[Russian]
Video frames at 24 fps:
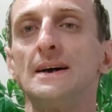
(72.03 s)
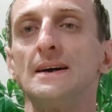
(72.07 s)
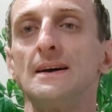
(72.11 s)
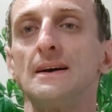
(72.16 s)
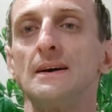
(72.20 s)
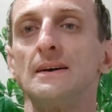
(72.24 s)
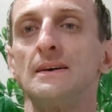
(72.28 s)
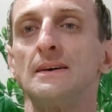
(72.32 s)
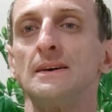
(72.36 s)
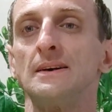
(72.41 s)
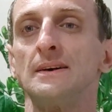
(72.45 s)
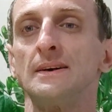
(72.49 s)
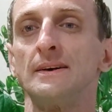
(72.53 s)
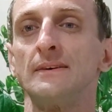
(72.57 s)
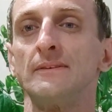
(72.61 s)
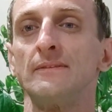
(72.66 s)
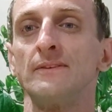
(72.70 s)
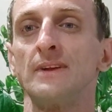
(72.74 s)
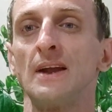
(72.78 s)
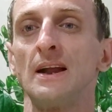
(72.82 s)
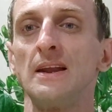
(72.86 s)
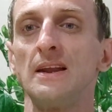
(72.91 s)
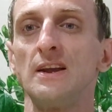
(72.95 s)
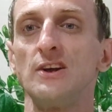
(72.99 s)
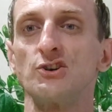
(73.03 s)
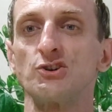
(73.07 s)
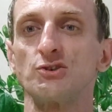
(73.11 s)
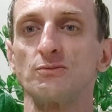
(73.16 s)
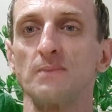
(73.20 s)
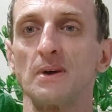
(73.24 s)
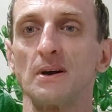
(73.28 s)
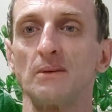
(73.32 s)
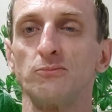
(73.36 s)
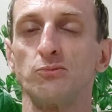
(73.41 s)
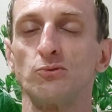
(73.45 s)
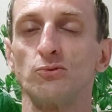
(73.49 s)
Э, в
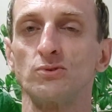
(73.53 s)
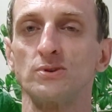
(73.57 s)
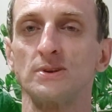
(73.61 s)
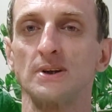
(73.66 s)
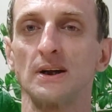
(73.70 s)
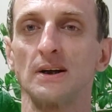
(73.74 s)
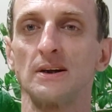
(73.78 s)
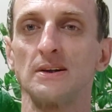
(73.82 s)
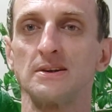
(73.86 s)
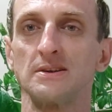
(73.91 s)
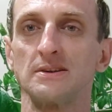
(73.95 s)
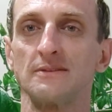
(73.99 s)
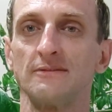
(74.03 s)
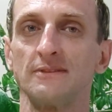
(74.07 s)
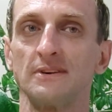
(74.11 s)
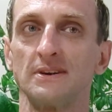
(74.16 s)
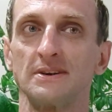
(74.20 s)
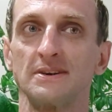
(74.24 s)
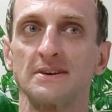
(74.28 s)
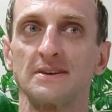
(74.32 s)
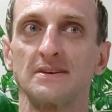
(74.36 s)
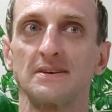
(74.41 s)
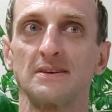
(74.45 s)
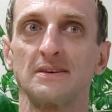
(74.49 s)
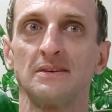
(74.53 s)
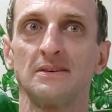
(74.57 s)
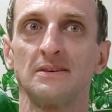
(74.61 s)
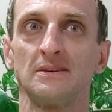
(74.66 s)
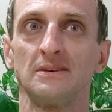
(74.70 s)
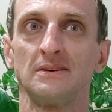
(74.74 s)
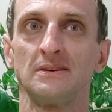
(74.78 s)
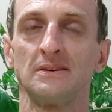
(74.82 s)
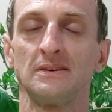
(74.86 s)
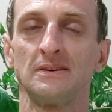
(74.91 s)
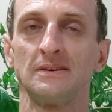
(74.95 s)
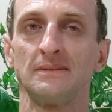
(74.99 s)
дальнейшем я буду стараться вас
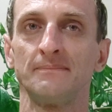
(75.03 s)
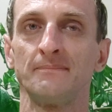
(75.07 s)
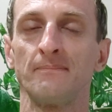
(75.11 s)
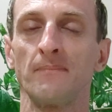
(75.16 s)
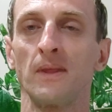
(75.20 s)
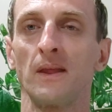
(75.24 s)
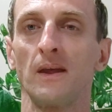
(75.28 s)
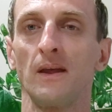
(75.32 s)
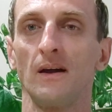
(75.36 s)
а,